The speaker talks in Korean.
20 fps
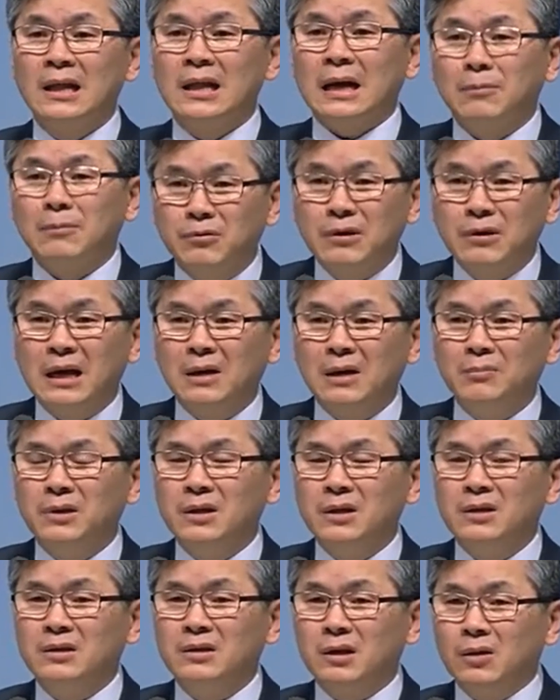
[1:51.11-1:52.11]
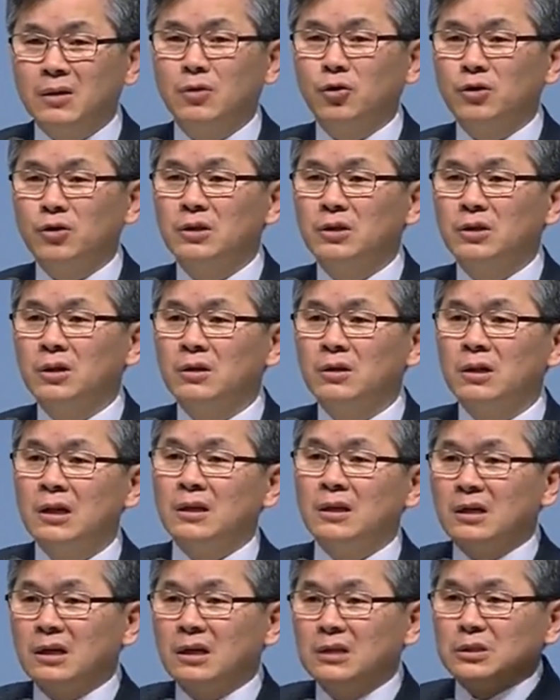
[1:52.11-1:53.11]
아브라함이 겪고 있는
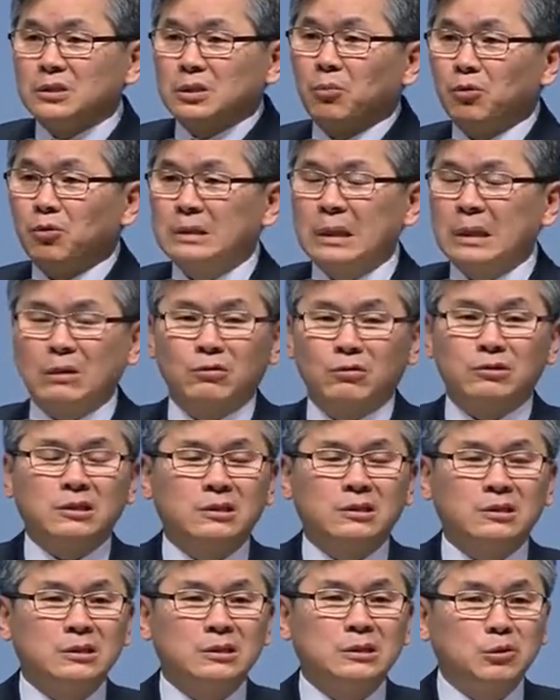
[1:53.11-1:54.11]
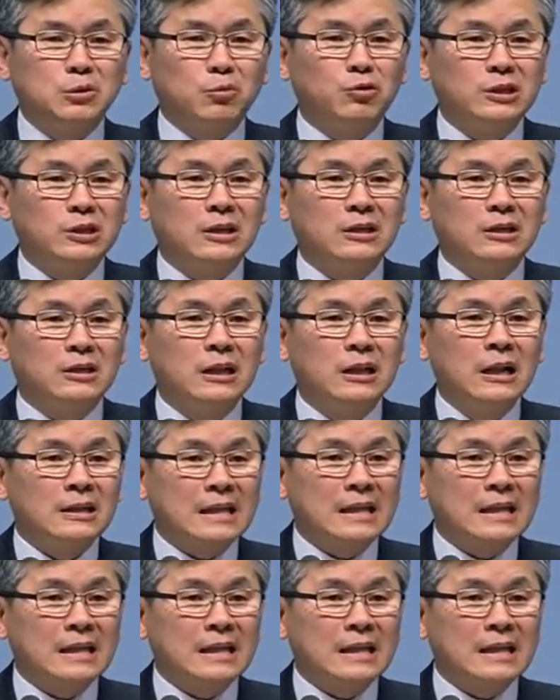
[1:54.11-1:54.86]
이러지도 못하고 저러지도 못하는